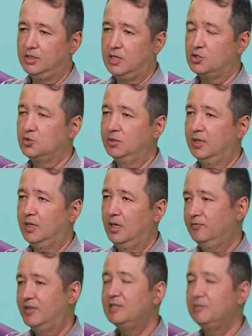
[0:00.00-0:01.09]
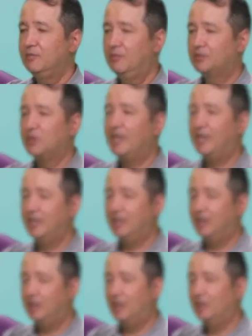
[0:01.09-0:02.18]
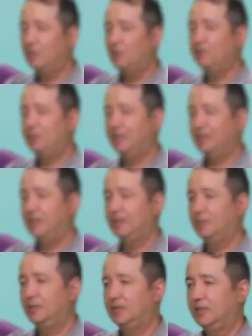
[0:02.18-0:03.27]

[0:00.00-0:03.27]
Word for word: te ajuda a fazer a sua carreira é, movimentar também.